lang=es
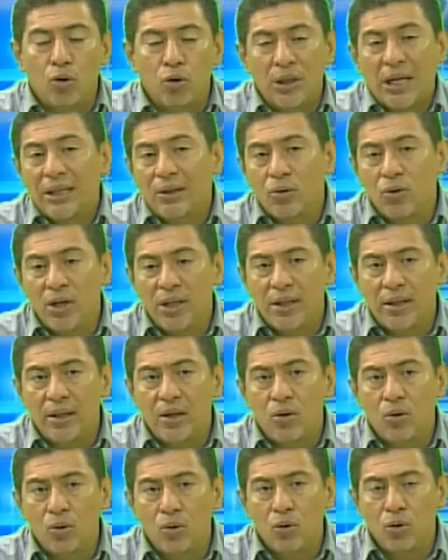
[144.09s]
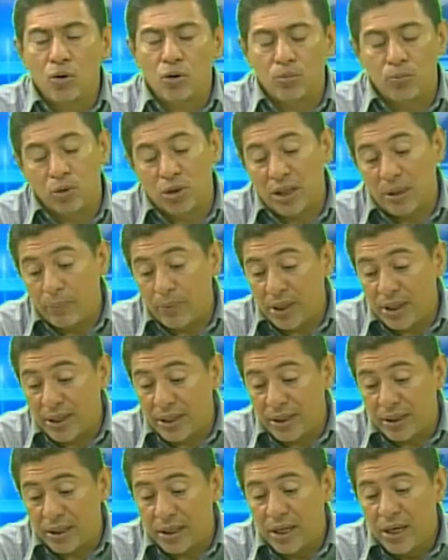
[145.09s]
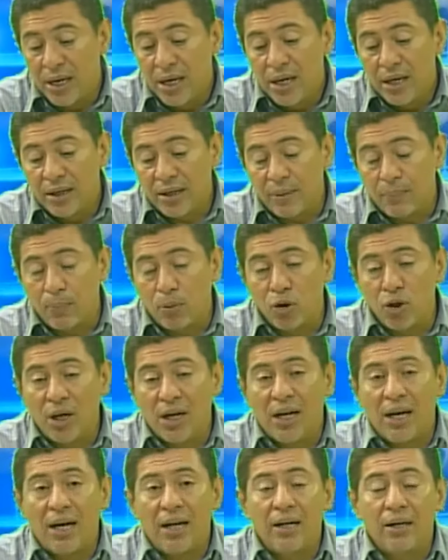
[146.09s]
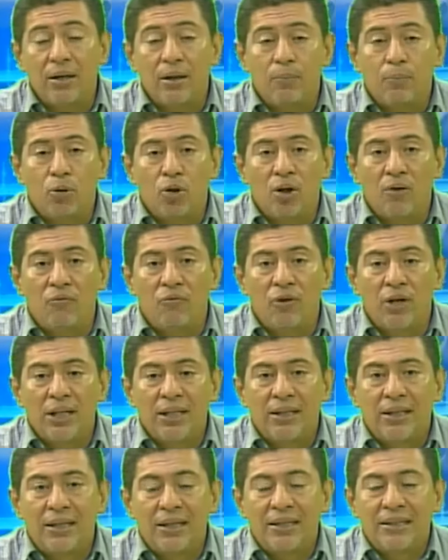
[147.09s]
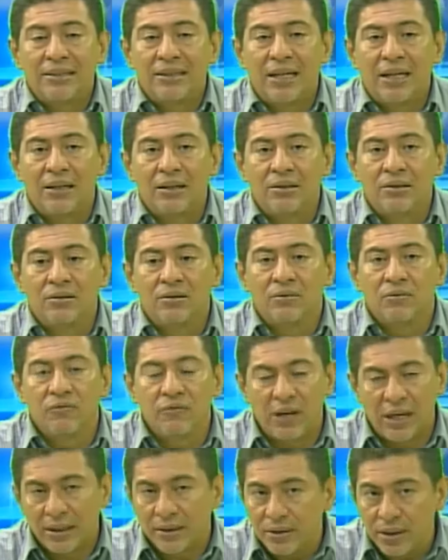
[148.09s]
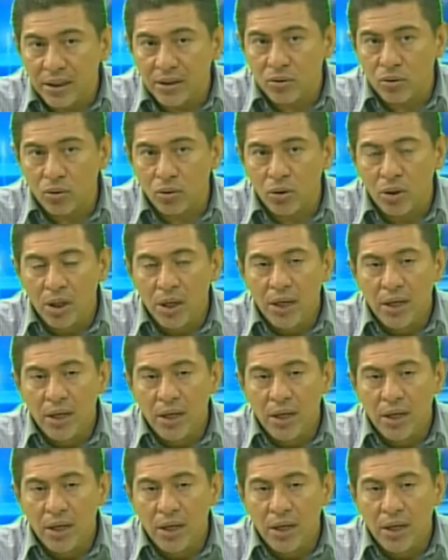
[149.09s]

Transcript: Tanto gente de Jocoro como también gente que apoya al equipo del Fuerte San Francisco.